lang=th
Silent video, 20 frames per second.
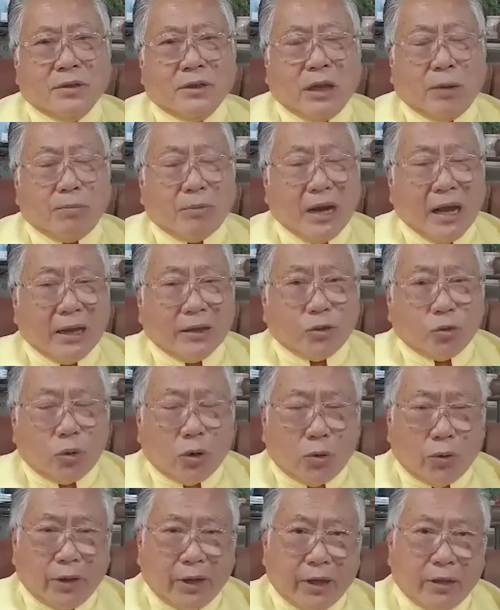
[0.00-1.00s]
ทำร้ายตัว
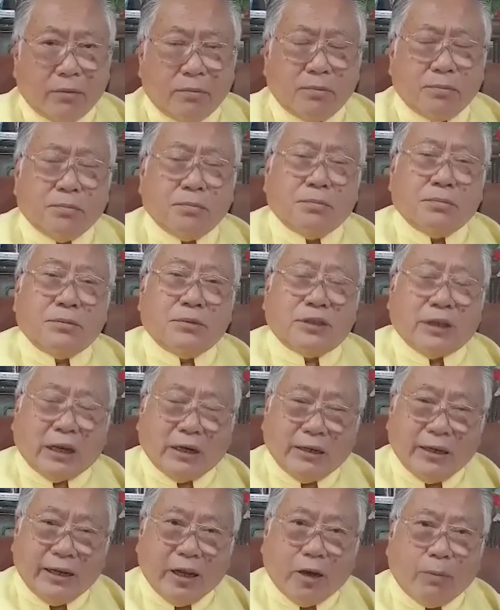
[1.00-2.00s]
เราเองชั้
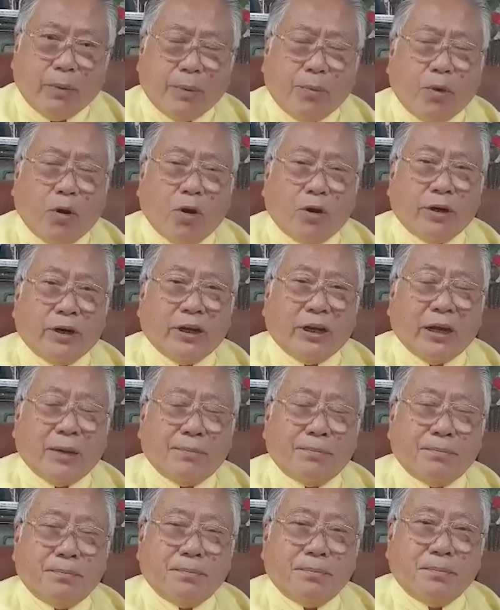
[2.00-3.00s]
นเดียวไม่พอนะครับ
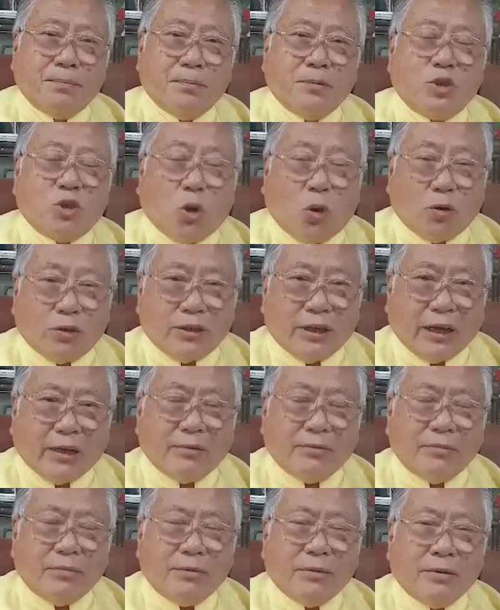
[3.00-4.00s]
สองชั้น
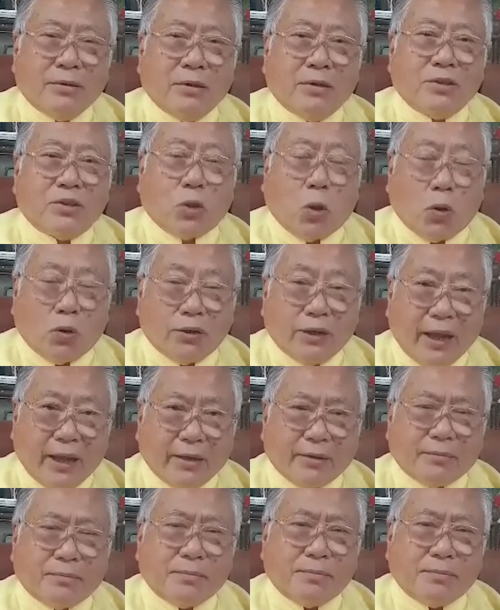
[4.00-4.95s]
สองเด้ง